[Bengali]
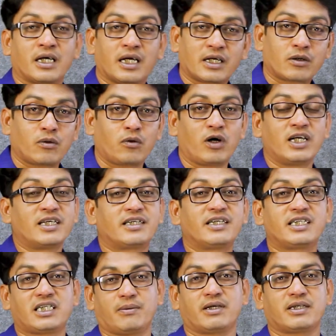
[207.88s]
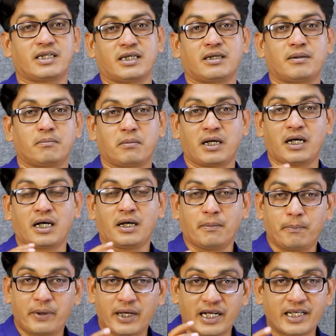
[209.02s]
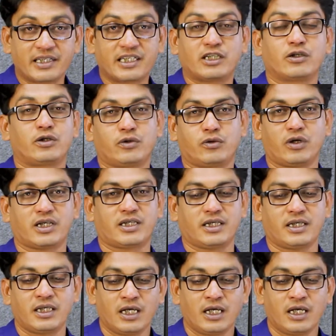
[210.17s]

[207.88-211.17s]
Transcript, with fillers: একটা অয়েলিং সিস্টেম আছে বা বিয়ারিং জাতীয় কিছু আছে